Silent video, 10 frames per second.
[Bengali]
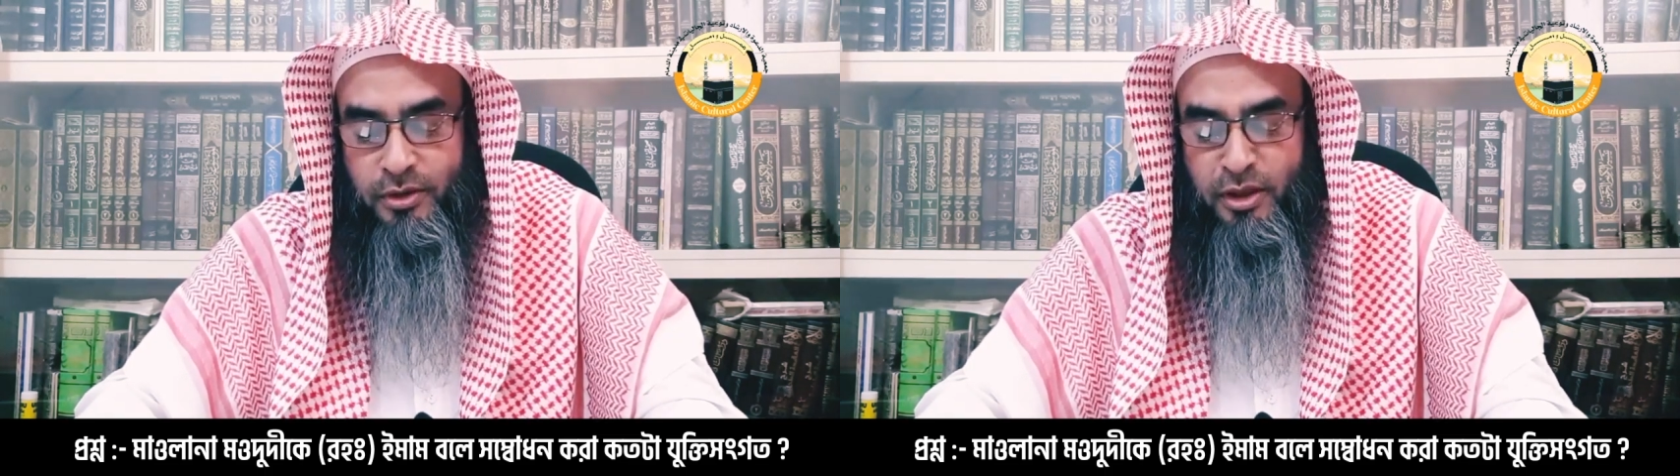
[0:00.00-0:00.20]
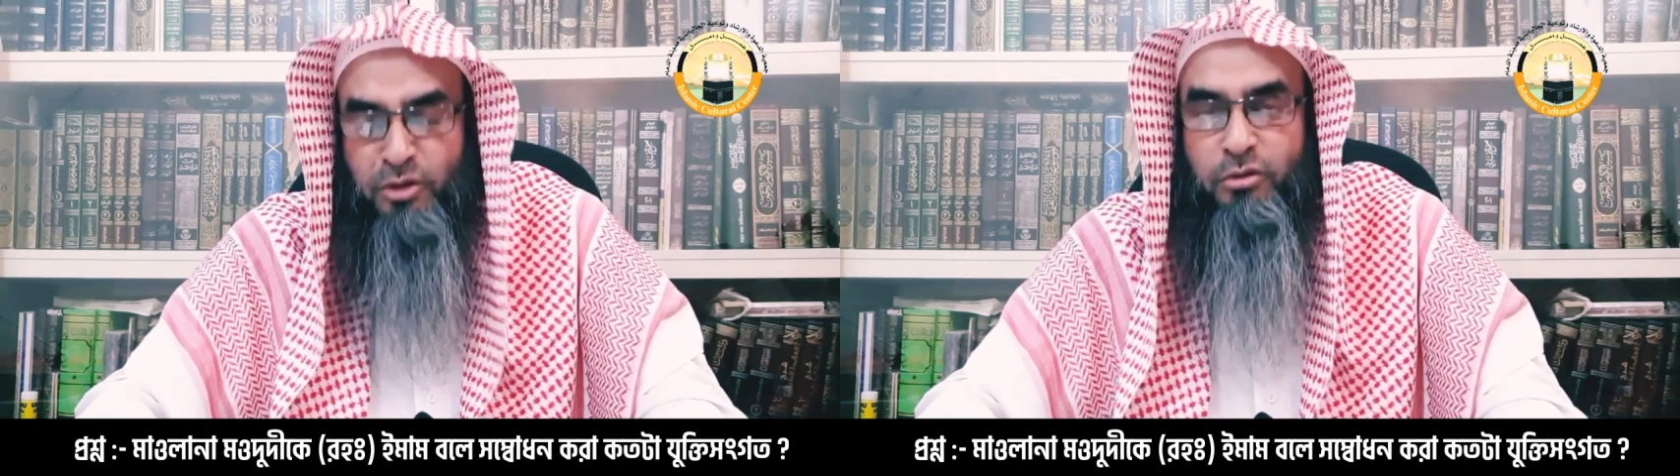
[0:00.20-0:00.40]

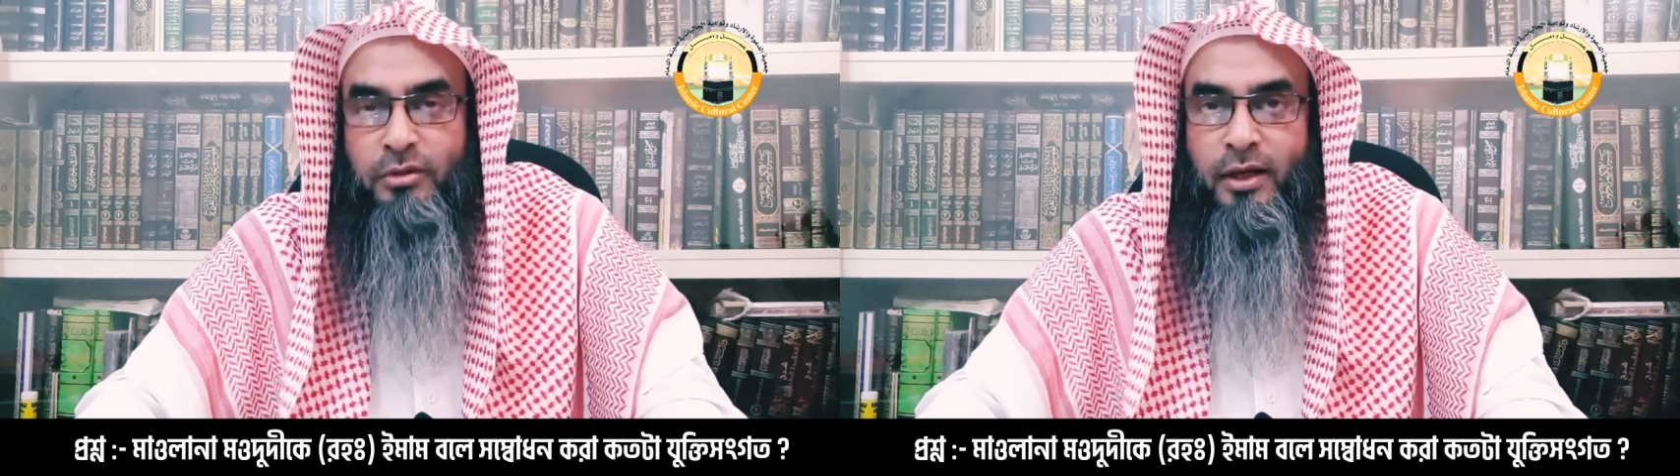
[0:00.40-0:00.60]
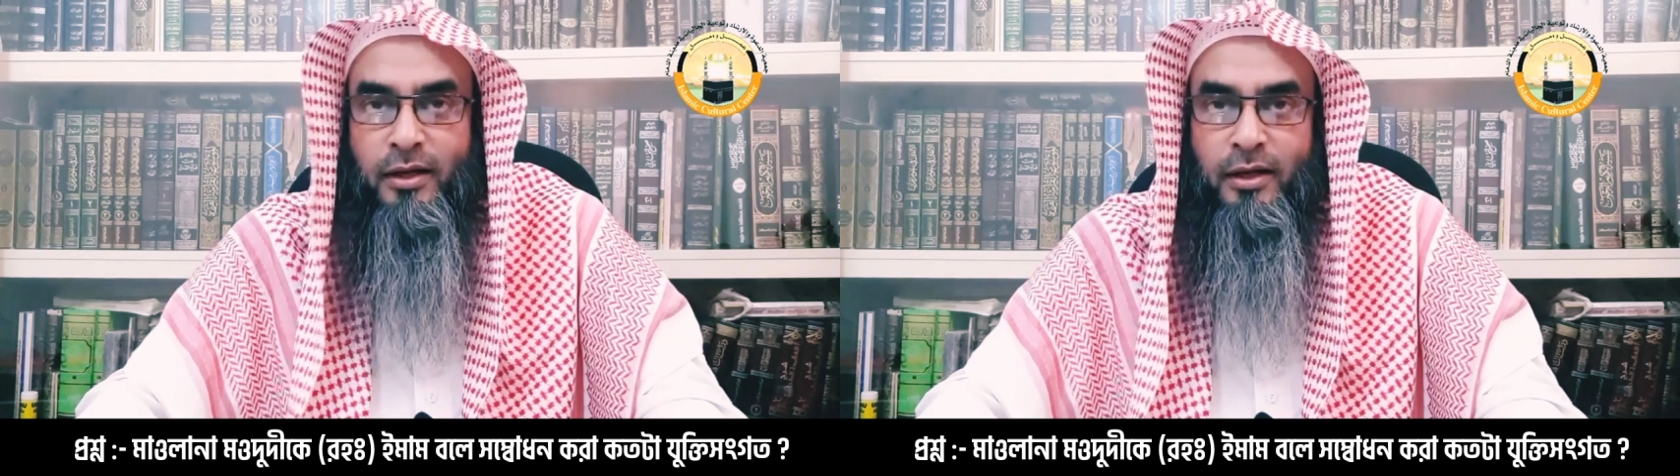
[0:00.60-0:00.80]
কিন্তু
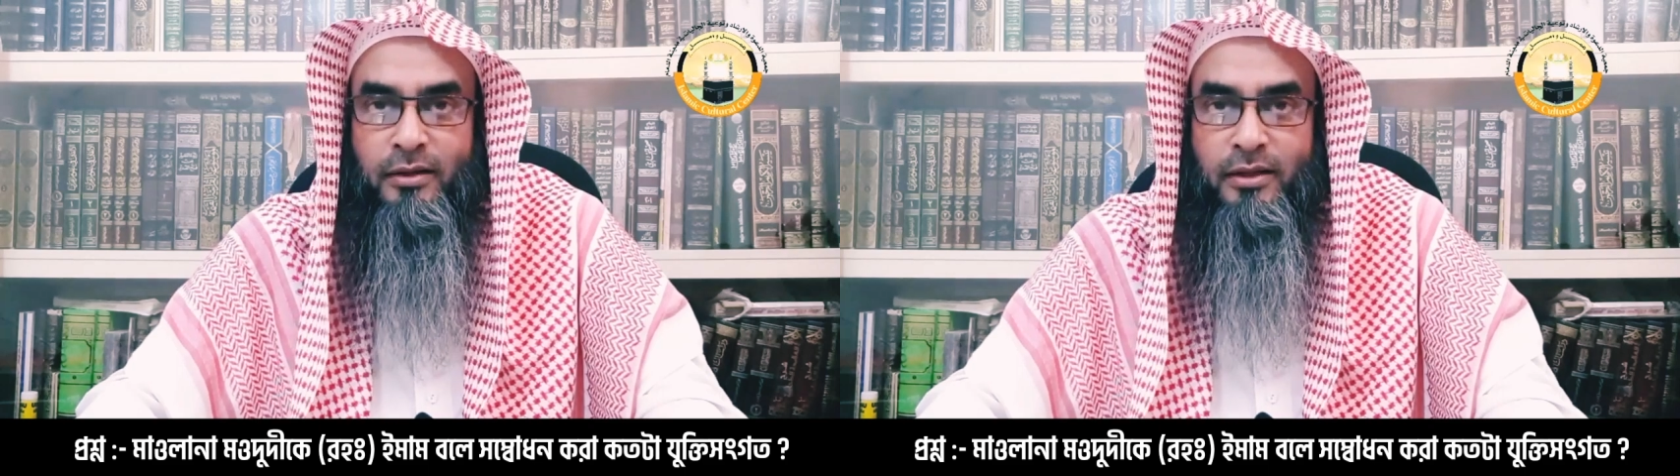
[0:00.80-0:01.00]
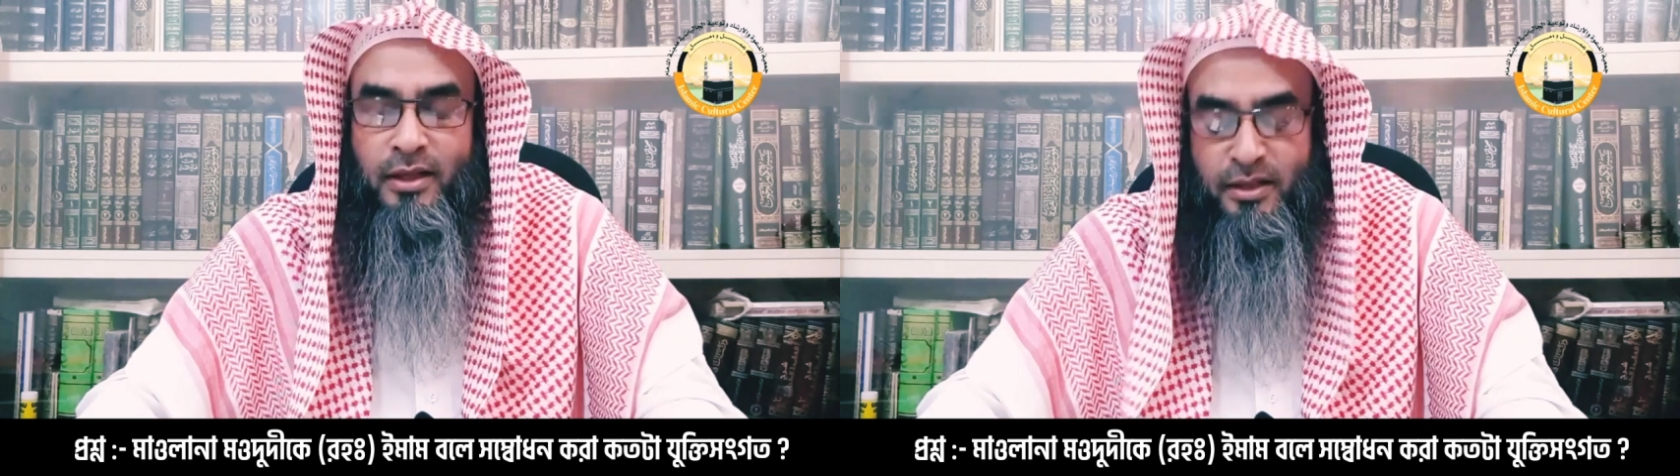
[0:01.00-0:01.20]
তারা
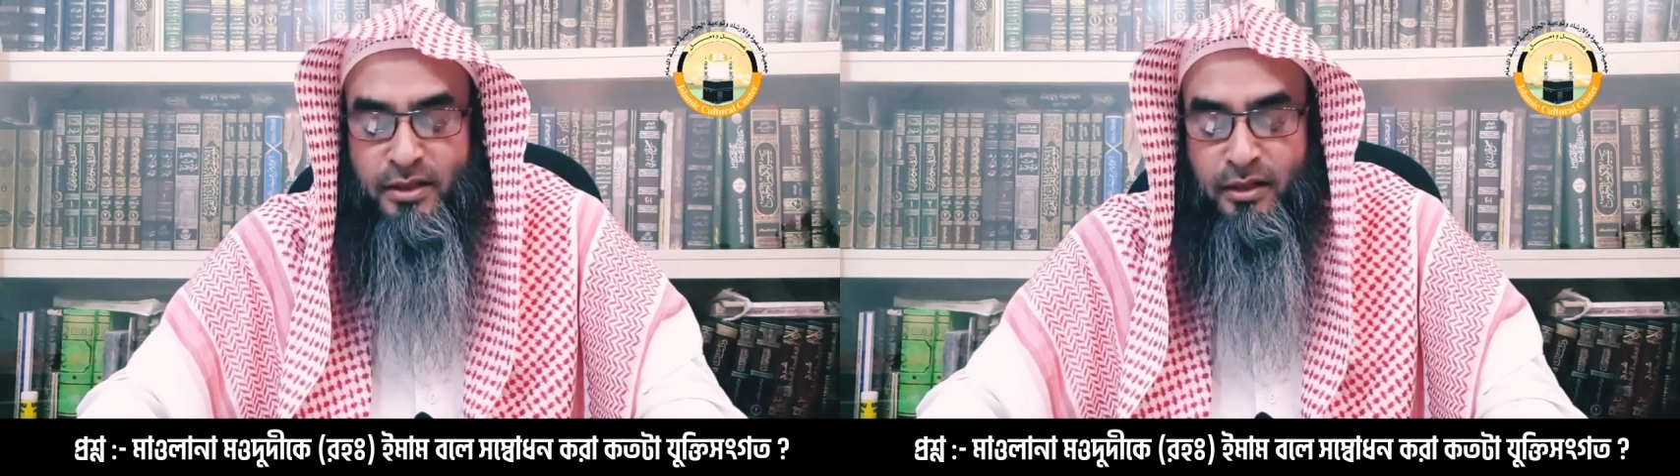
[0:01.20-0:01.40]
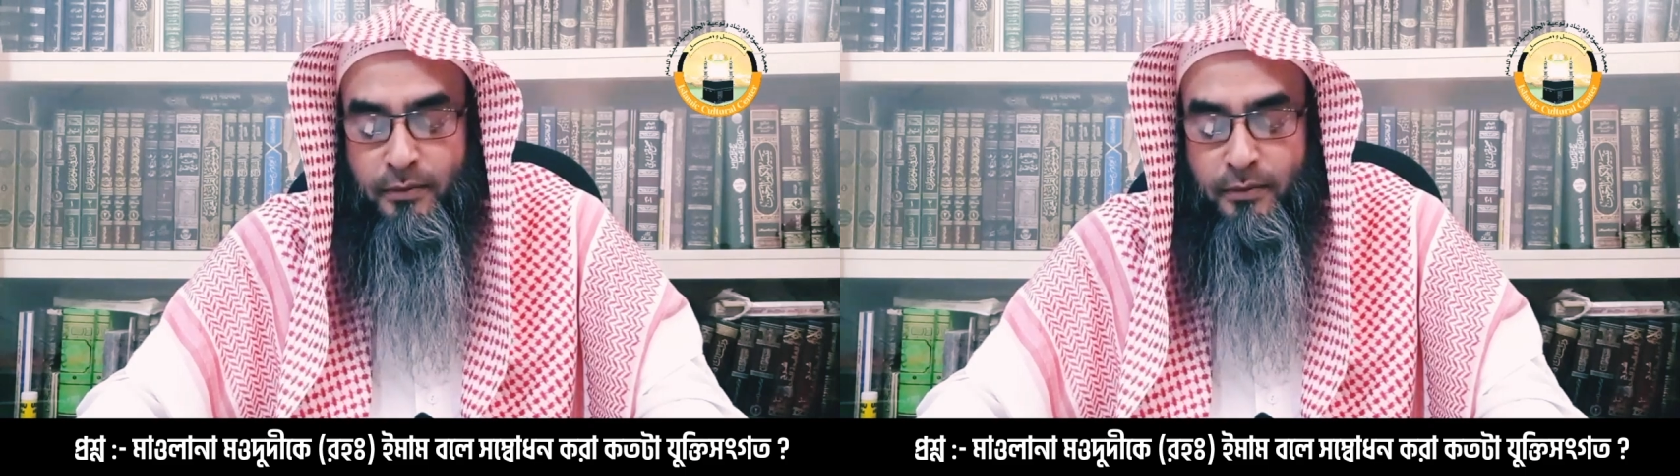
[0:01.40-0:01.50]
দেখেছেন